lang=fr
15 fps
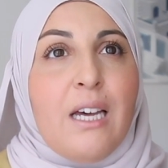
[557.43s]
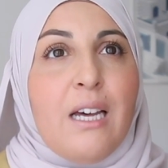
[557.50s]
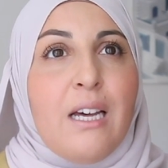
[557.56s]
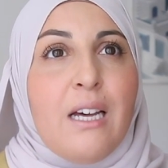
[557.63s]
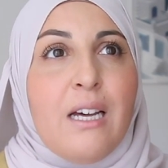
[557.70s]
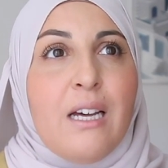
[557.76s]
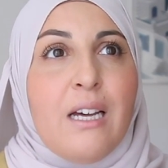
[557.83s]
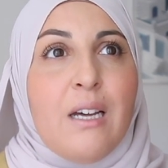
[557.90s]

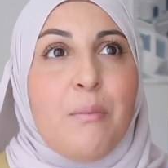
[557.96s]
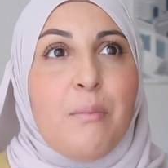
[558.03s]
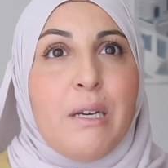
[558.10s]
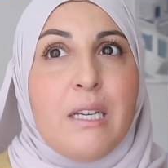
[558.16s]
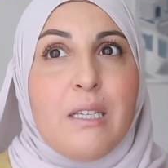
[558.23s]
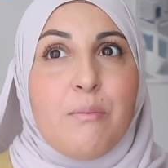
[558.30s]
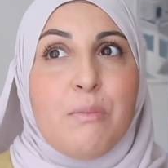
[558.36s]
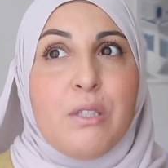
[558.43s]
à
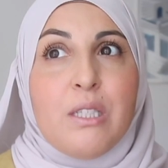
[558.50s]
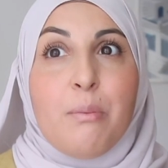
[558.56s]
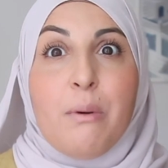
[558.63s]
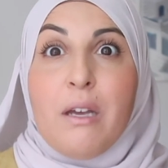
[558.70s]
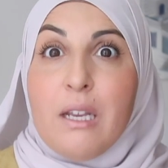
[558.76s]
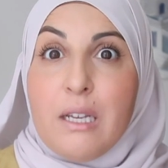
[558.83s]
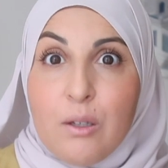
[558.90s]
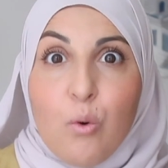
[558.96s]
bah, me dire bah,
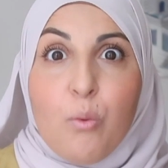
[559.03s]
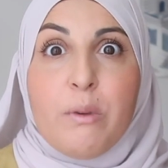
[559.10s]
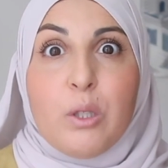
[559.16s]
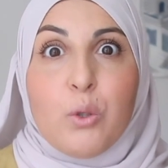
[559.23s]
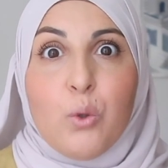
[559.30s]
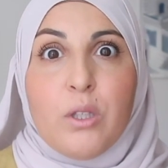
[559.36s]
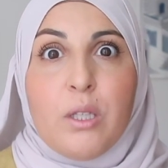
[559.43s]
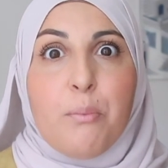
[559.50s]
allez on met
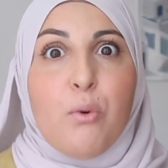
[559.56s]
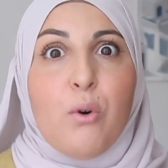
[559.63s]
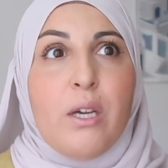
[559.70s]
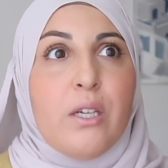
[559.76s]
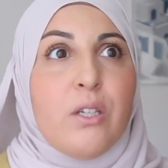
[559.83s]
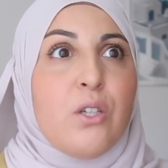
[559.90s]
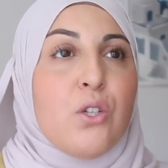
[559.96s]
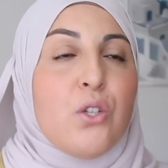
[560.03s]
de côté pour le
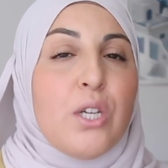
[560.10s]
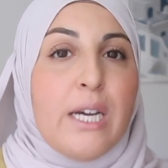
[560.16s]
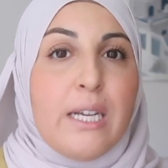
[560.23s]
Hajj,